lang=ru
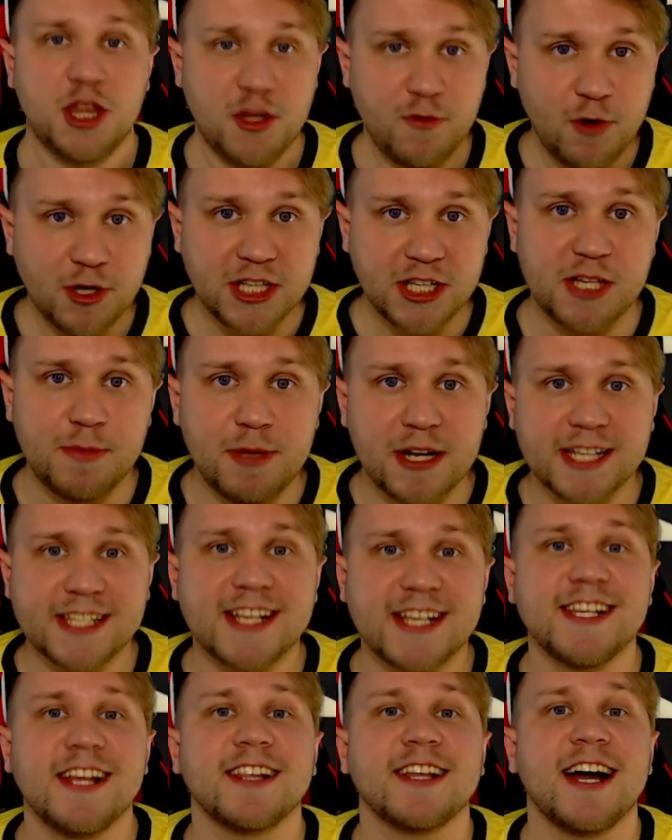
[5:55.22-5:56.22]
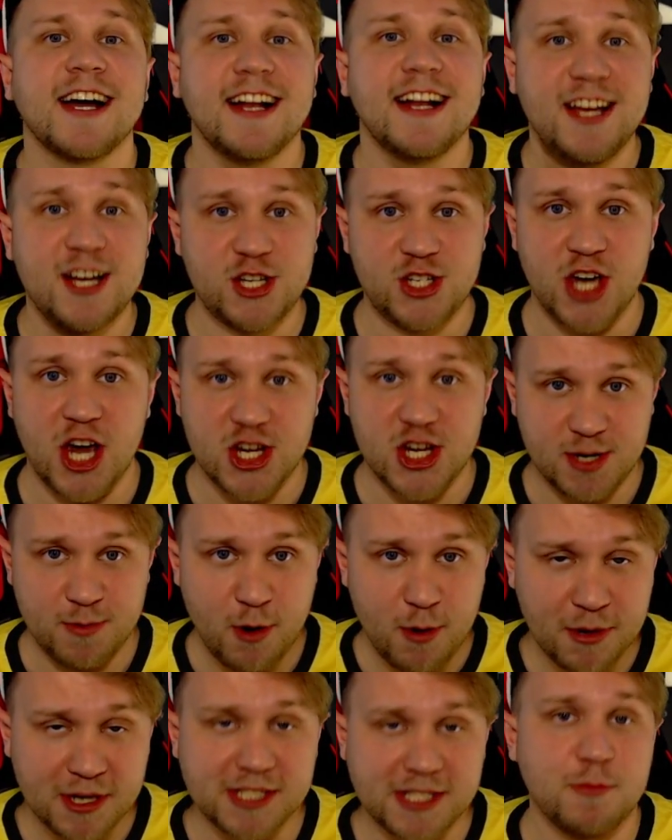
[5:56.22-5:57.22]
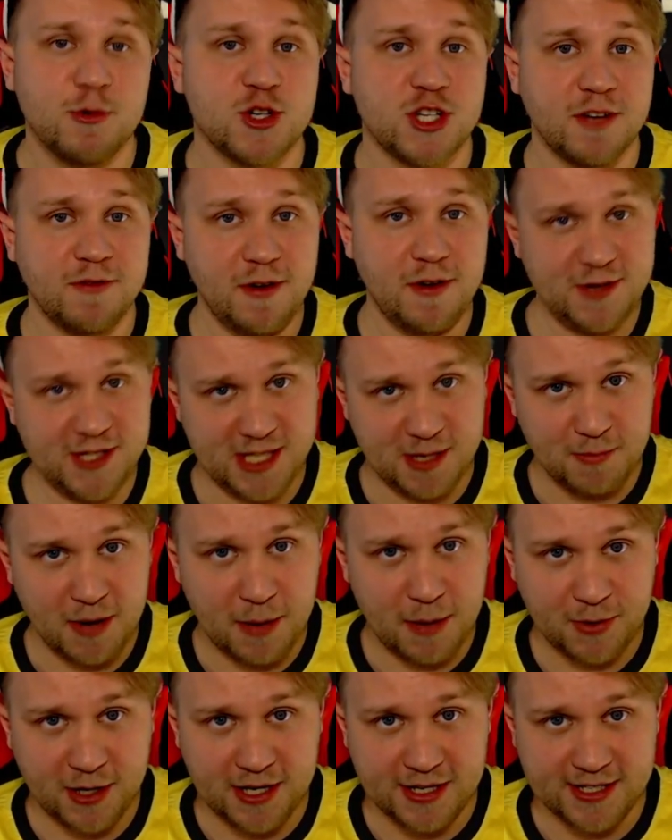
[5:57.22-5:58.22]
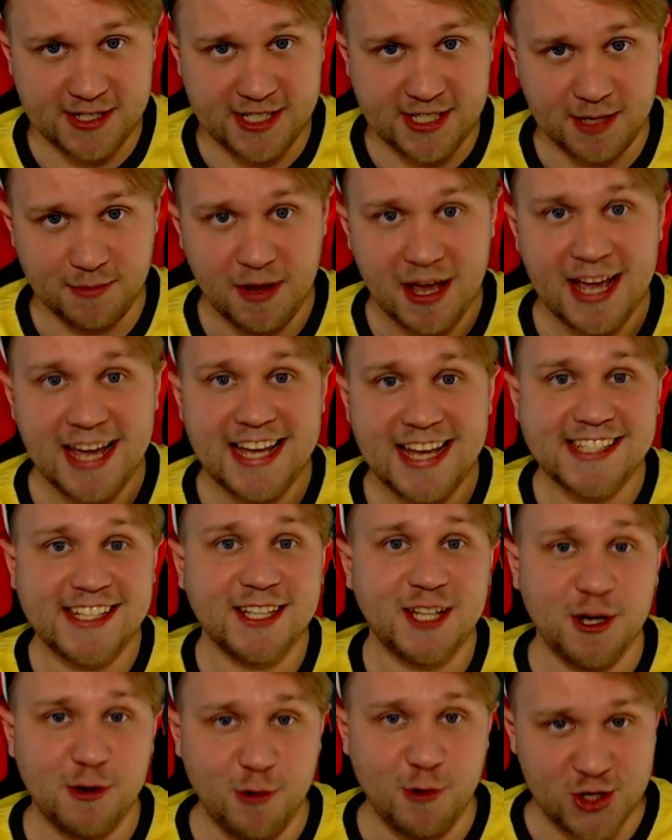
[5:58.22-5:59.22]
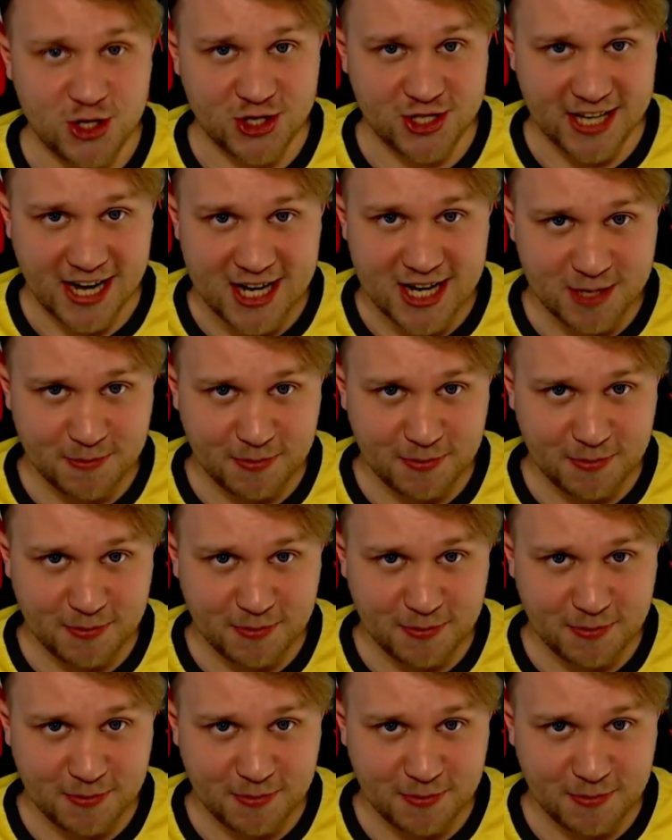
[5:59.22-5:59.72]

Ну вот я тебе рассказал, как легчайшим образом можно вывести бабки из Steam. Если ты хочешь дальше